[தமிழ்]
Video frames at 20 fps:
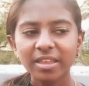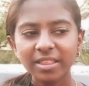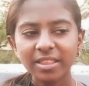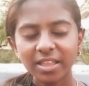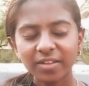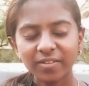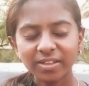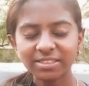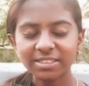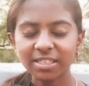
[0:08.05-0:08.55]

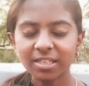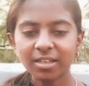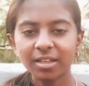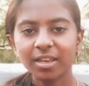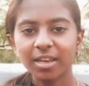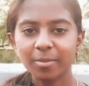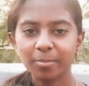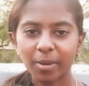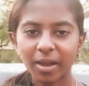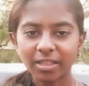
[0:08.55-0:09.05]
இந்த
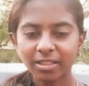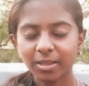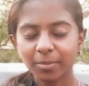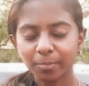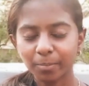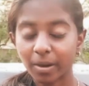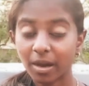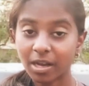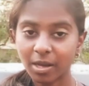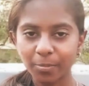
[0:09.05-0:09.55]
வசனங்களில் பார்த்த
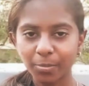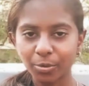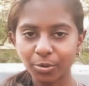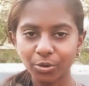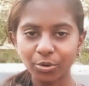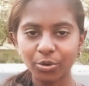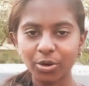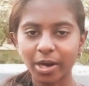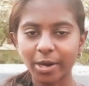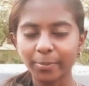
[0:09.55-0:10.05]
பார்க்க
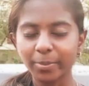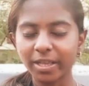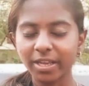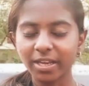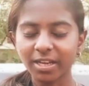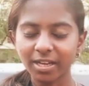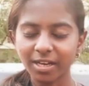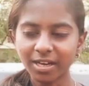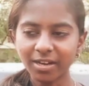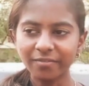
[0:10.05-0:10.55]
போனோம்
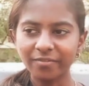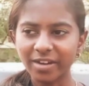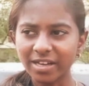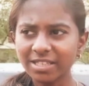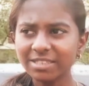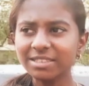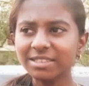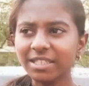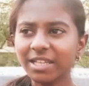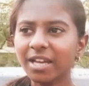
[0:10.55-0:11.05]
அப்படின்னா
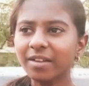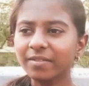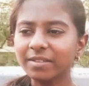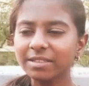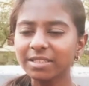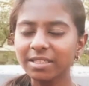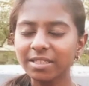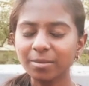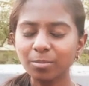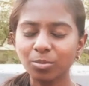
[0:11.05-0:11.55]
வரிசையாக
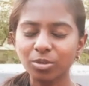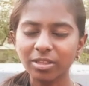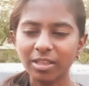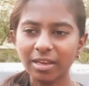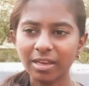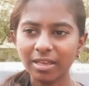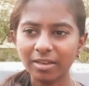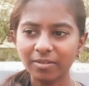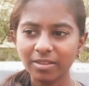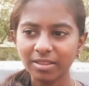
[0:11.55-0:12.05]
வந்துட்டு
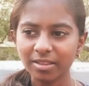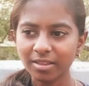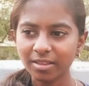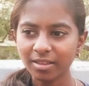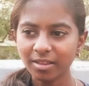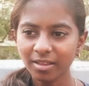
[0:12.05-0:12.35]
முதல்ல வந்து